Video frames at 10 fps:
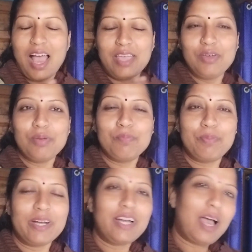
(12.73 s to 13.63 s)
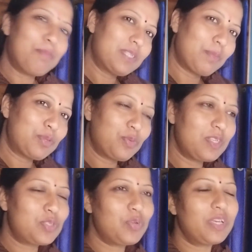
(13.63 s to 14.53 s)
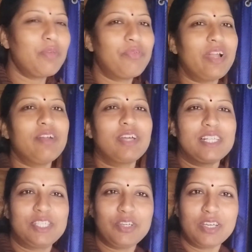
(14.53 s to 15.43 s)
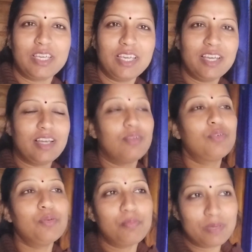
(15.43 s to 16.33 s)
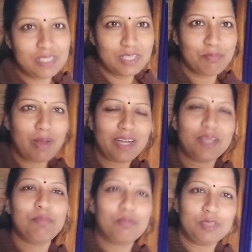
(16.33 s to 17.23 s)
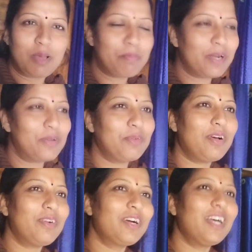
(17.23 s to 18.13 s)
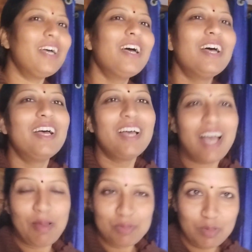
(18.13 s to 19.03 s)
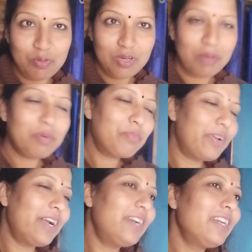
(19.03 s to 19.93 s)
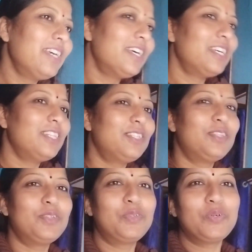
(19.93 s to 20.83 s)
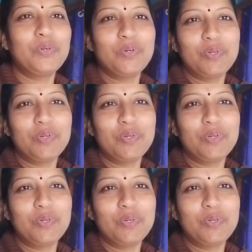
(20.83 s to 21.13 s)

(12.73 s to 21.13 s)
आई होप फ्रेंड आप सब स्वस्थ होंगे फ्रेंड और अच्छे होंगे कल खूब मस्ती पार्टी पूजा पाठ हुआ होगा आप सबों का भी फ्रेंड तो